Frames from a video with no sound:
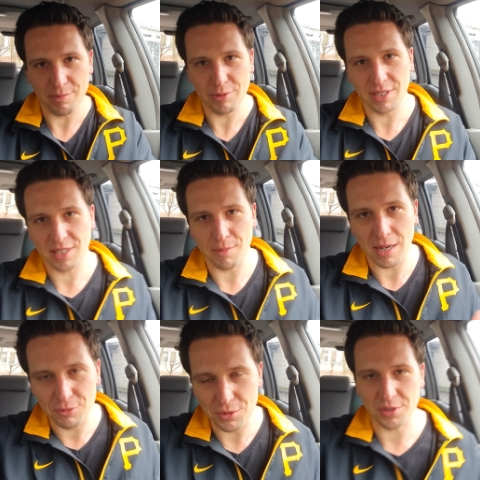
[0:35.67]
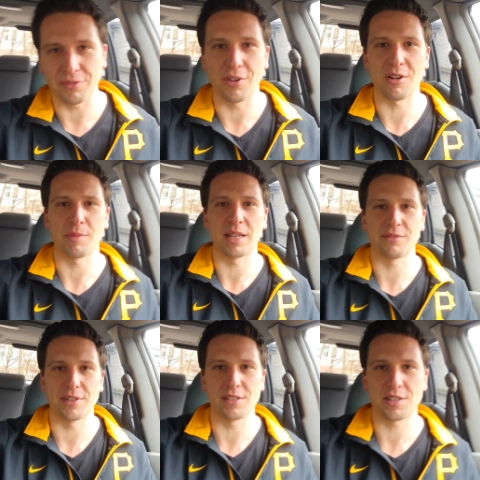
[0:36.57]
Płytki mają duży format,
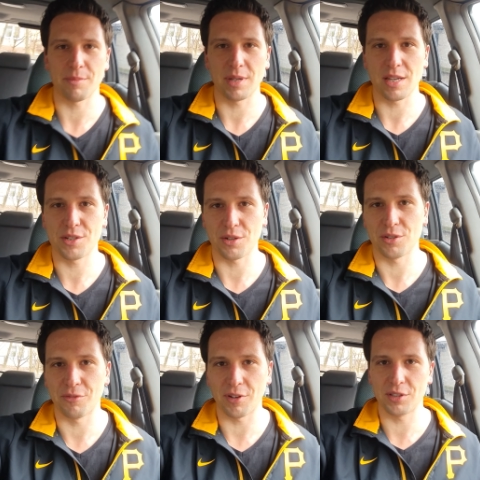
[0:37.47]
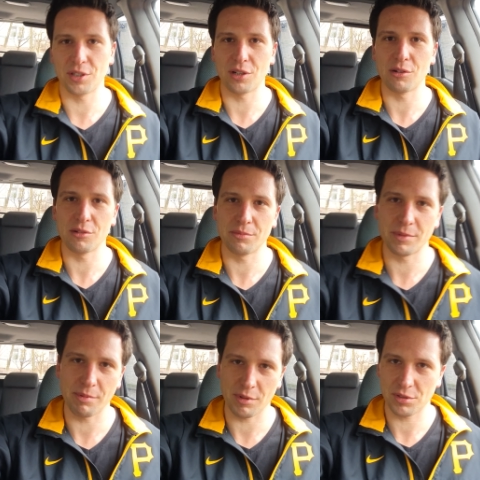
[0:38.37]
więc trzeba je ciąć wodą.
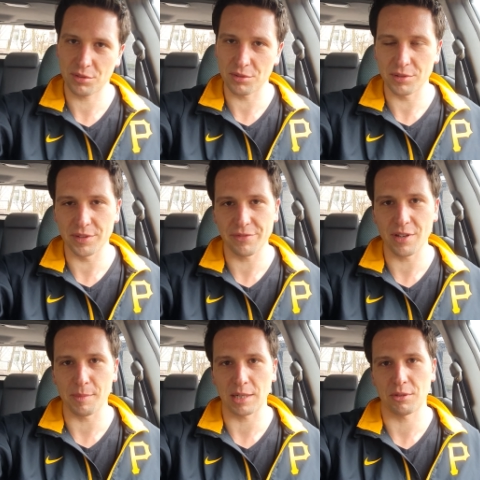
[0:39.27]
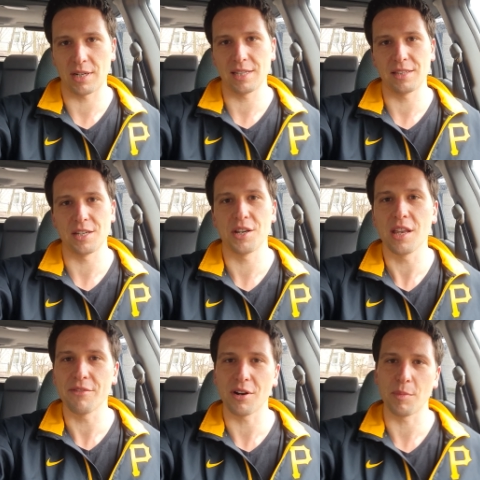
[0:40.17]
Po prostu firma, która jednie się
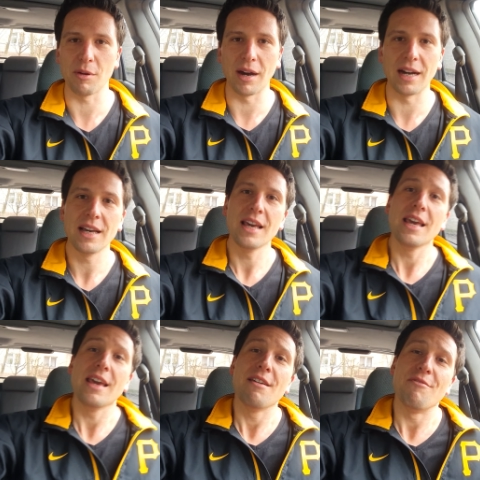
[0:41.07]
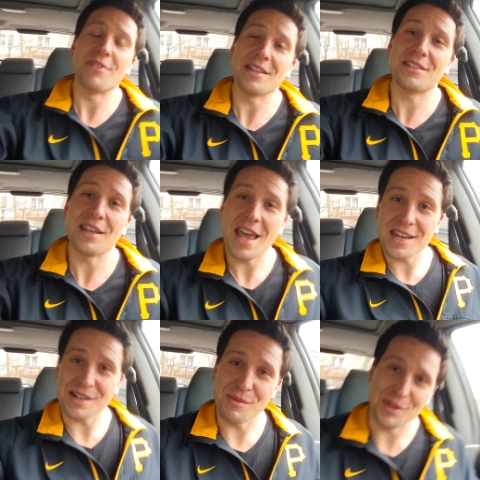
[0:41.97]
nie wyrobiła. Więc nie
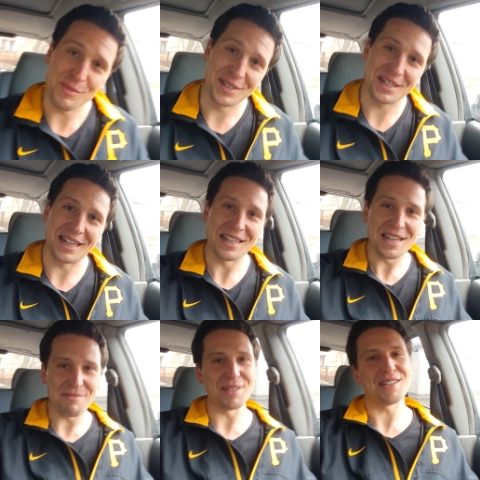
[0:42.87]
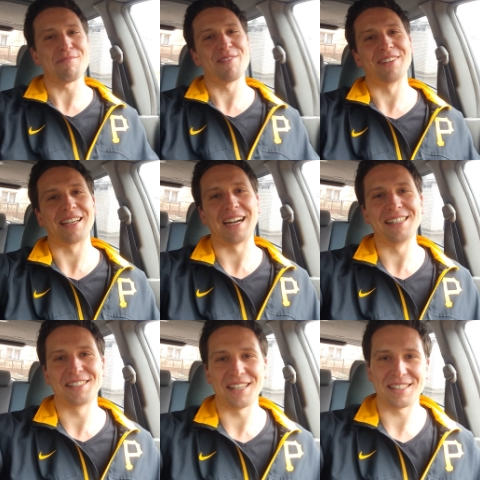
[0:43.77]
jedziemy do mieszkania i nie będziemy
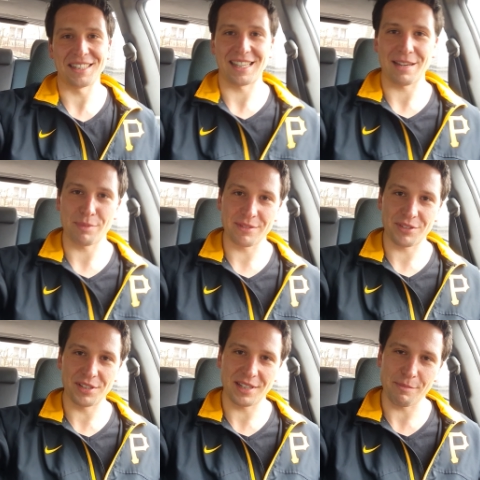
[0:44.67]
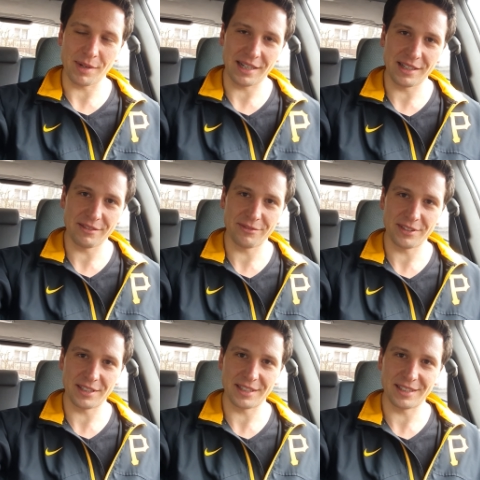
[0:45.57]
wykańczać, tak jakby wszystkie plany
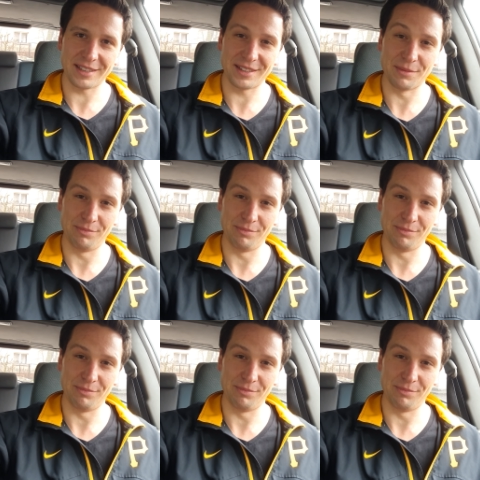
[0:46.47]
wy...